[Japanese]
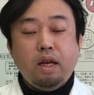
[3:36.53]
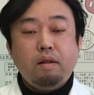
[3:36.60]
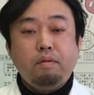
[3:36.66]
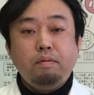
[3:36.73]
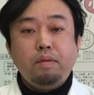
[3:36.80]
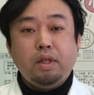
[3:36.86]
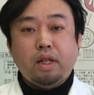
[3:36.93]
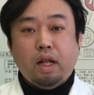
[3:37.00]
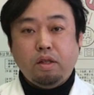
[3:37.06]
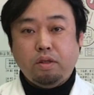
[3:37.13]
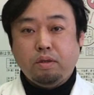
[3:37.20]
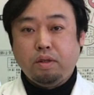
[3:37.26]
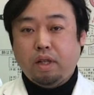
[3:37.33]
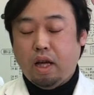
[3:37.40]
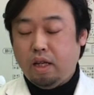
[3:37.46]
炎みたいな
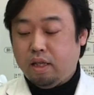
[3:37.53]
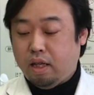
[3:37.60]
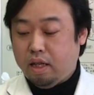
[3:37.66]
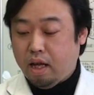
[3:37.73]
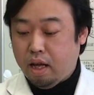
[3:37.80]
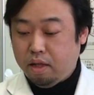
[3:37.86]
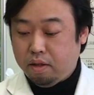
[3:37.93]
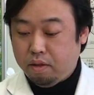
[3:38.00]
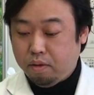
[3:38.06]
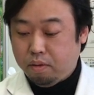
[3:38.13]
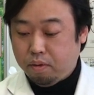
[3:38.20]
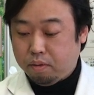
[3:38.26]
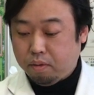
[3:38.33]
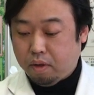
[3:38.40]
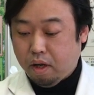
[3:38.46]
状態じゃないっていう
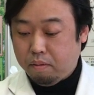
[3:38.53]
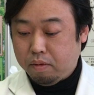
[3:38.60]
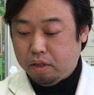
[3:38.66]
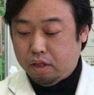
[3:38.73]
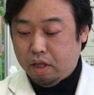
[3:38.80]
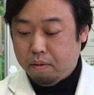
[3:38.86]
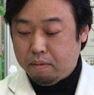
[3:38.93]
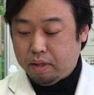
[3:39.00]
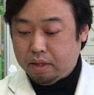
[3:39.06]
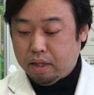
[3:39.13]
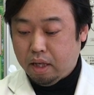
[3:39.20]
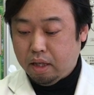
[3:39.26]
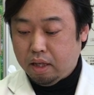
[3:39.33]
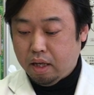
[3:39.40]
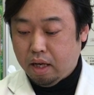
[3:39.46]
ことかもしれま
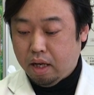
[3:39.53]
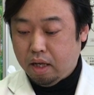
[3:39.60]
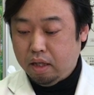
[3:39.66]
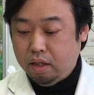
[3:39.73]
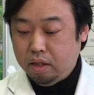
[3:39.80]
せんが